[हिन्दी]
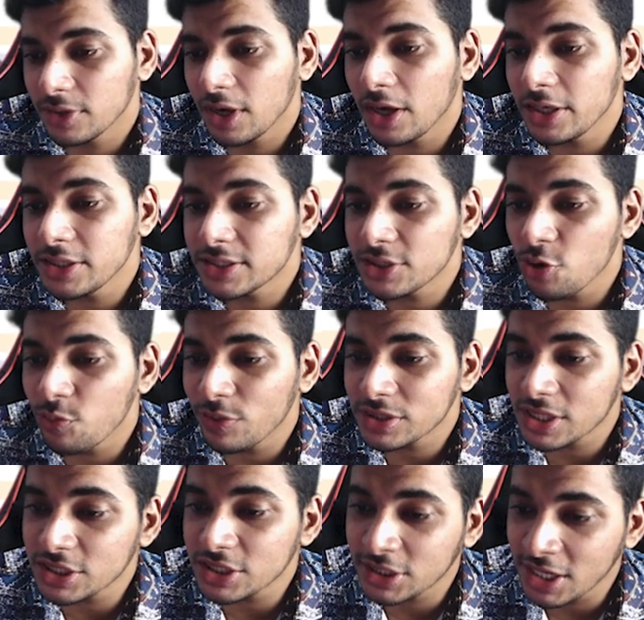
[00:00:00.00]
इसके ऊपर
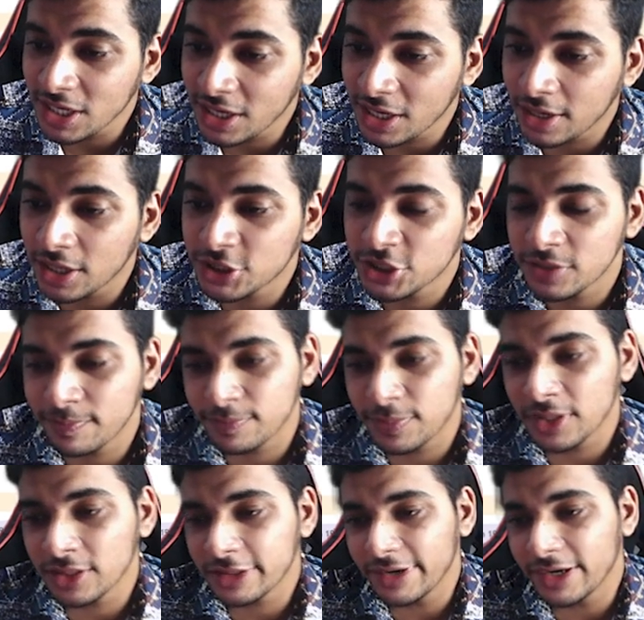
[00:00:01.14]
सस्टेन करना चाहिए
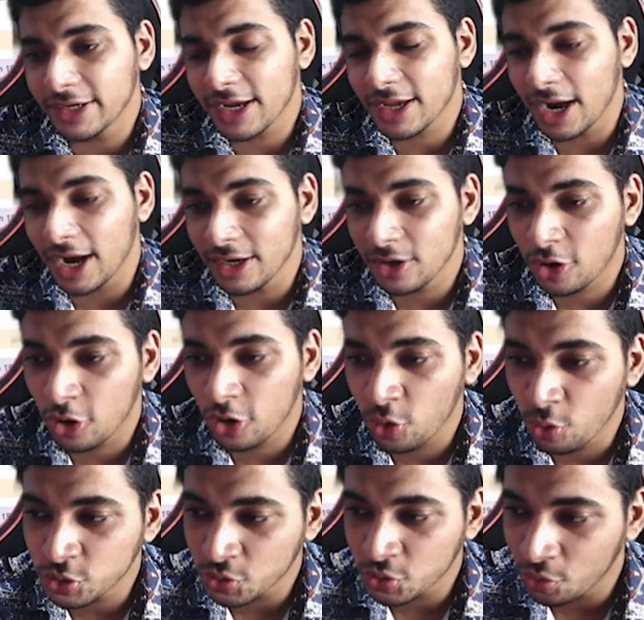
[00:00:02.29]
पंद्रह मिनट का कैंडल
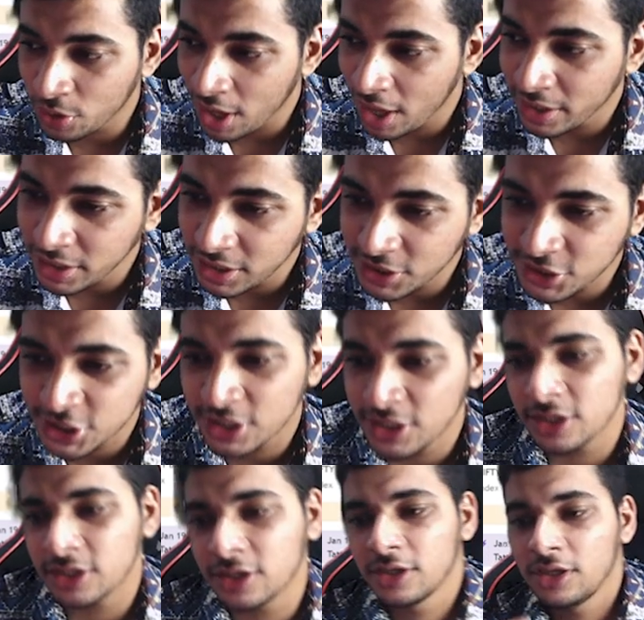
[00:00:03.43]
क्लोज होना ही
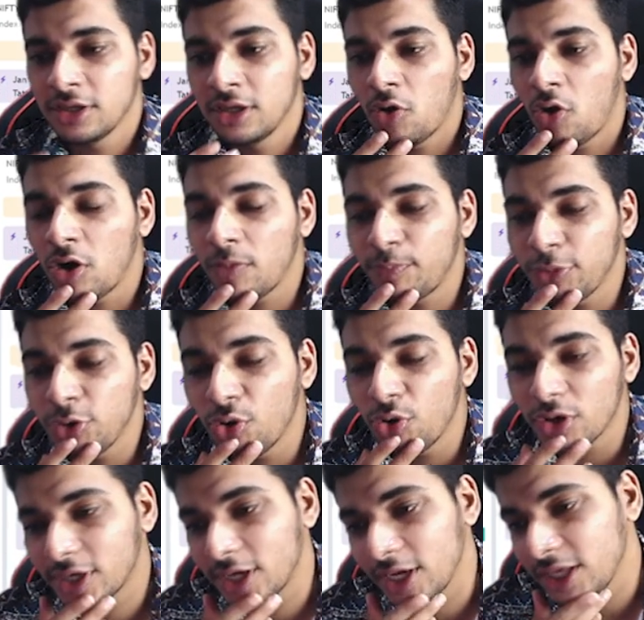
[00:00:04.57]
चाहिए और
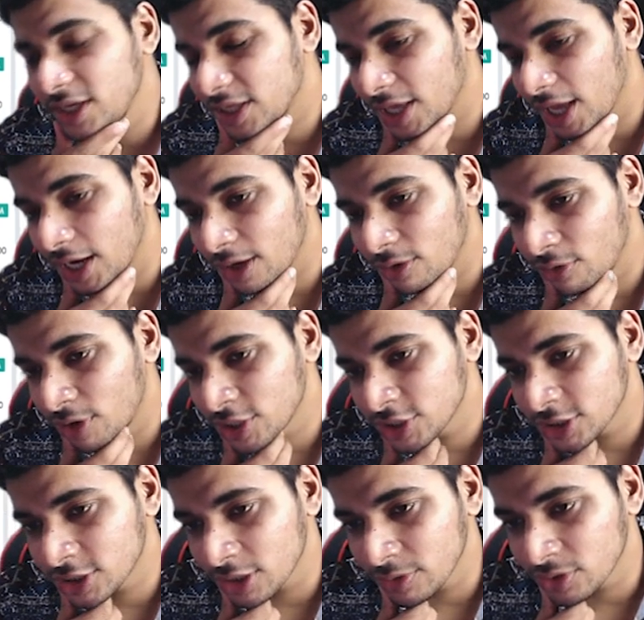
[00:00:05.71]
प्योर क्लीन कैंडल होना
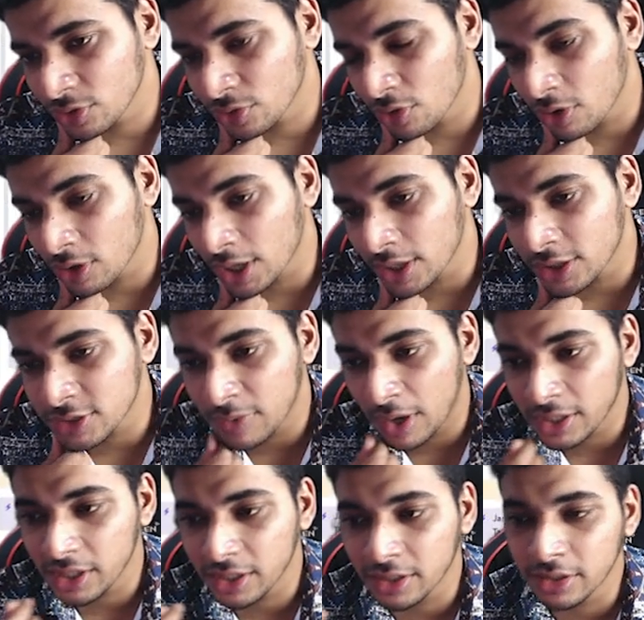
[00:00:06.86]
चाहिए तभी तो कॉल राइटर्स
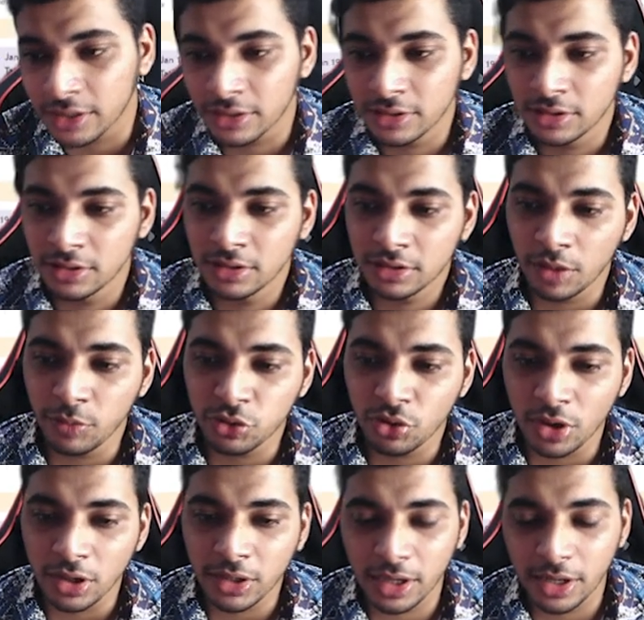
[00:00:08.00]
भागेंगे तभी तो
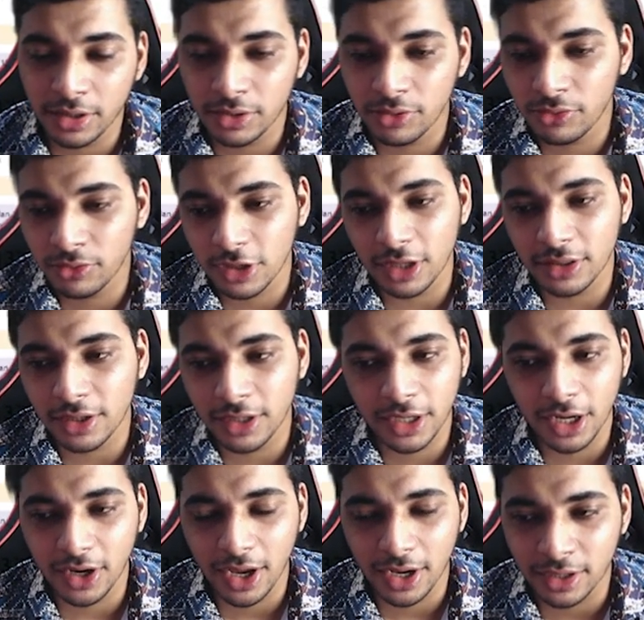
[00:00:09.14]
उनका अं, उनके अंदर
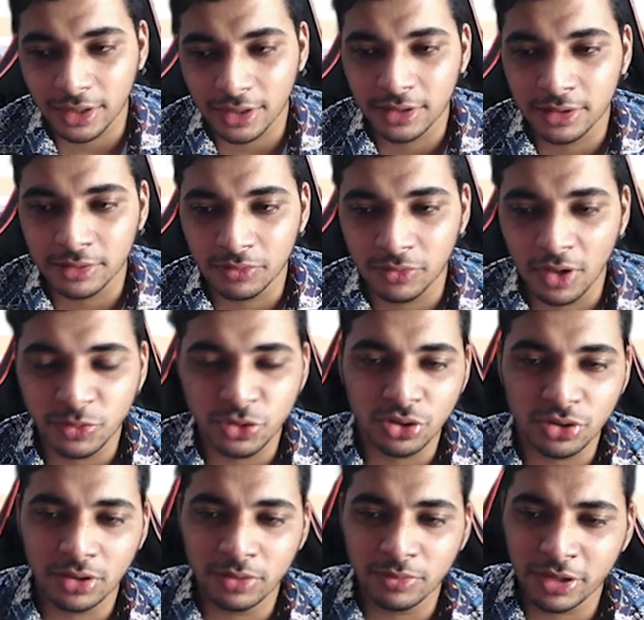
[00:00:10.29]
डर आएगा कि अब
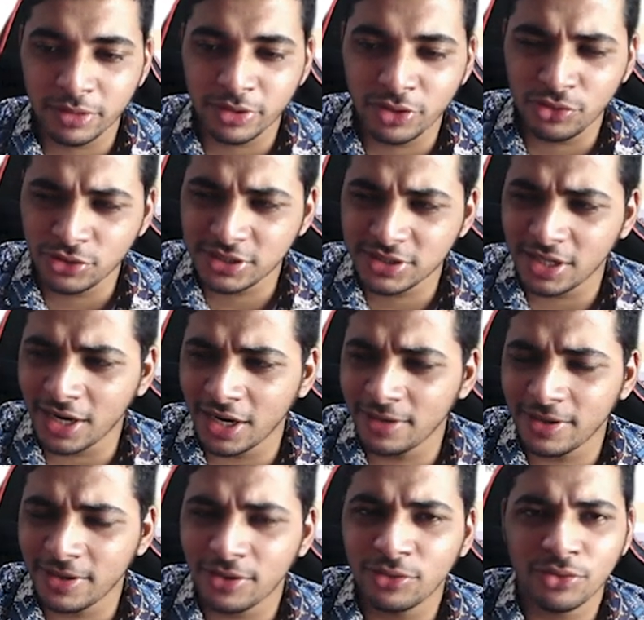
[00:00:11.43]
छोटा मतलब डोजी सा कैंडल
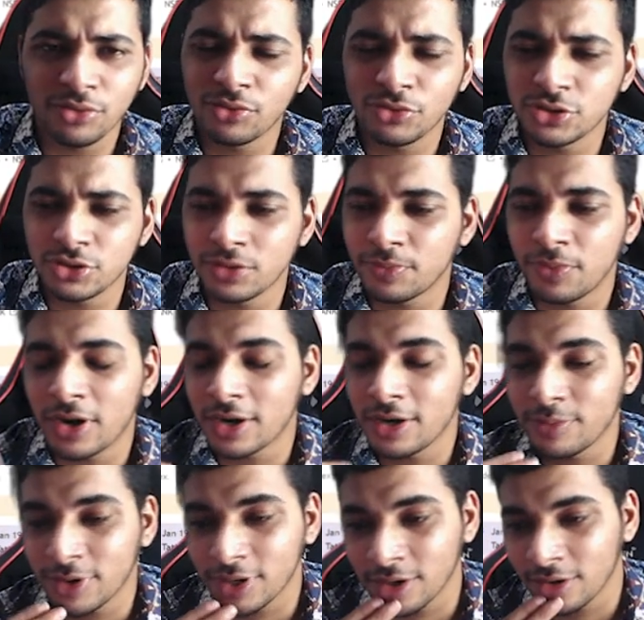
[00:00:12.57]
बनेगा उनको कुछ फर्क
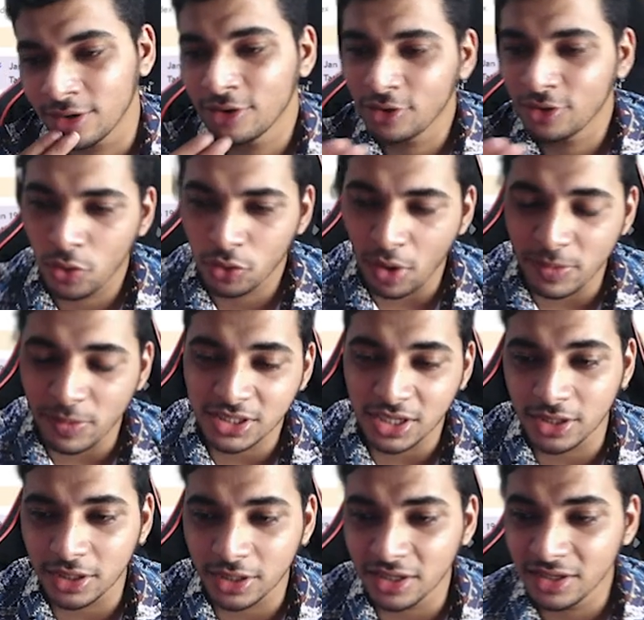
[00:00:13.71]
नहीं पड़ेगा वो लोग वापस गिरा
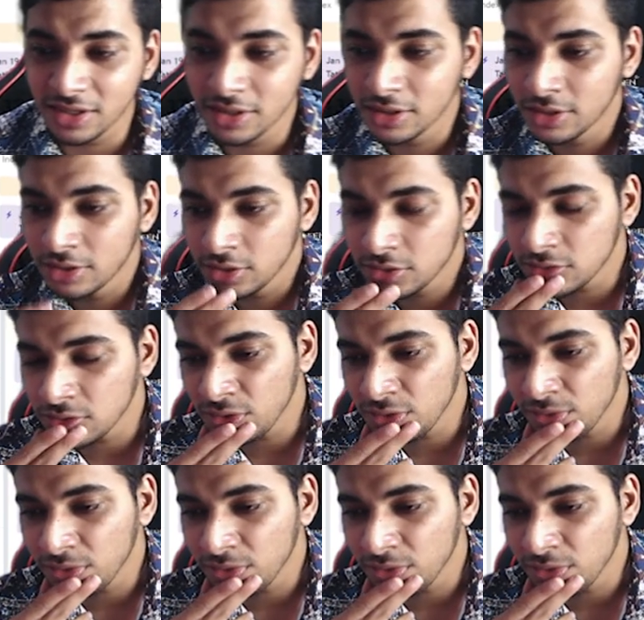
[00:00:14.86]
देंगे सो